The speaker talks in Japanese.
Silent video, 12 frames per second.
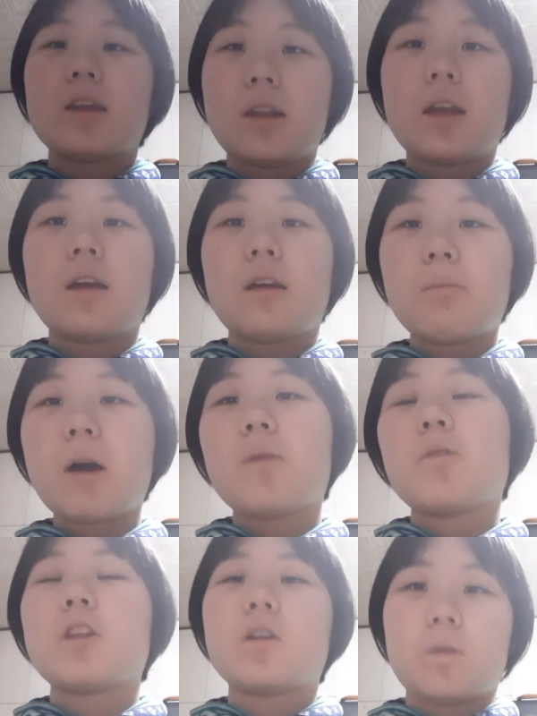て、まあ
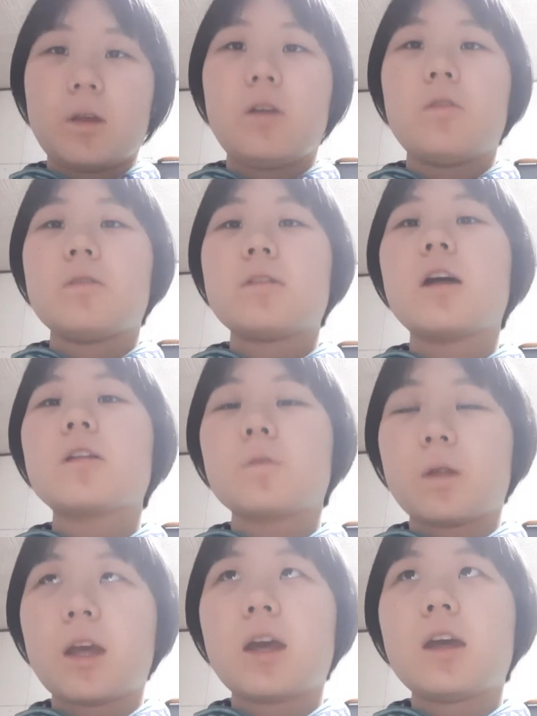もちろん2軍スタート
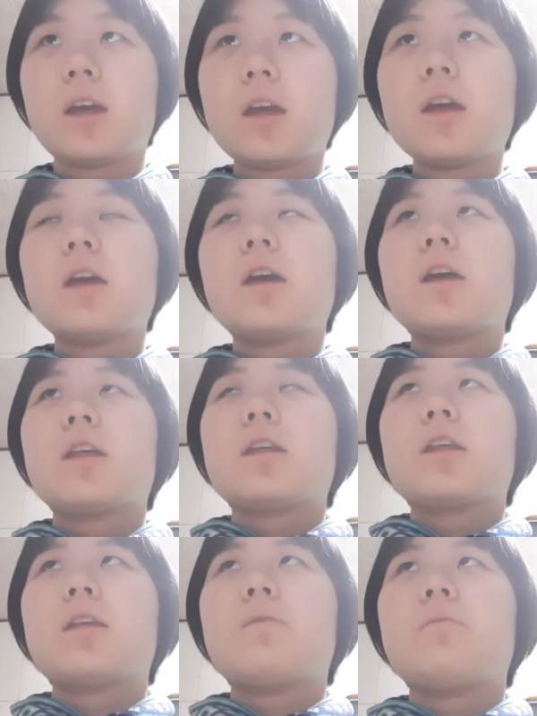で、
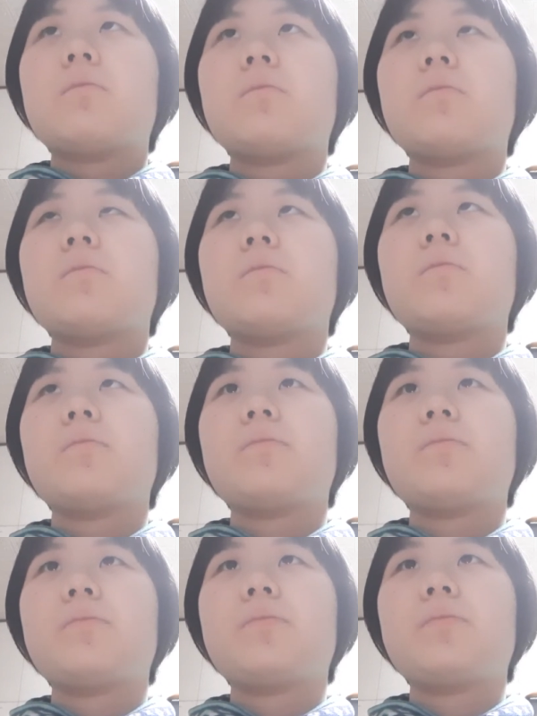うー
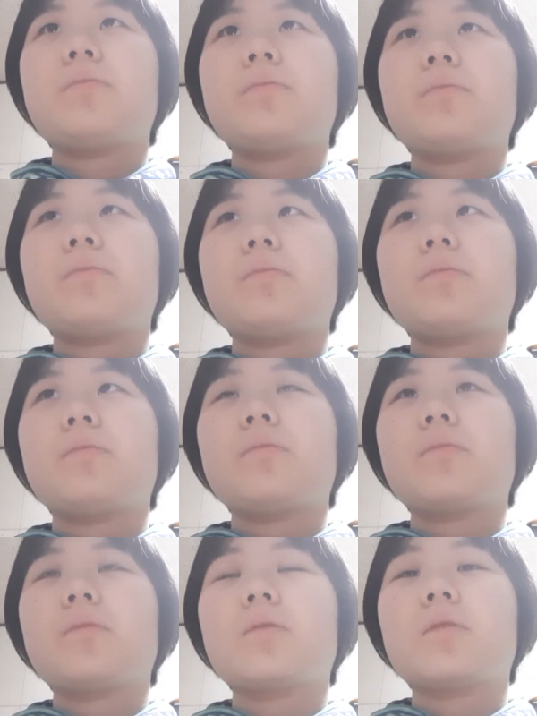ん、
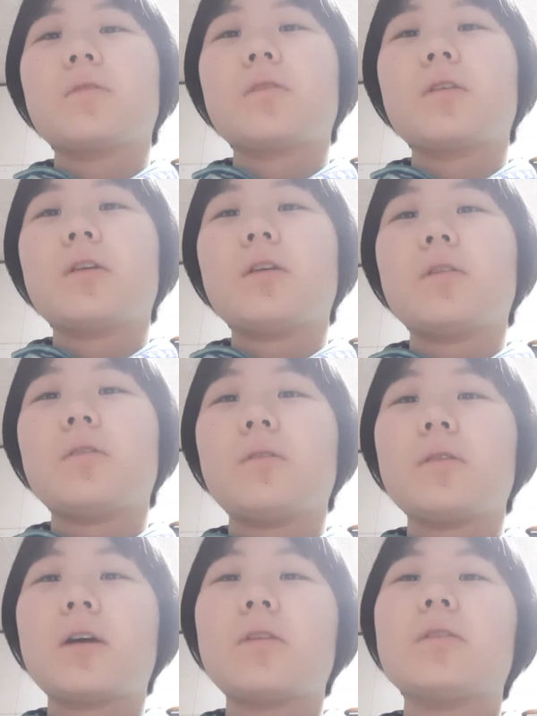どう
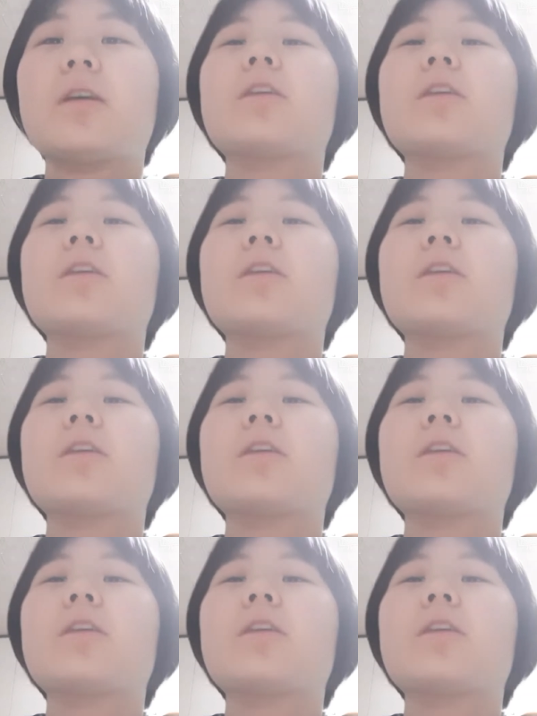なるんで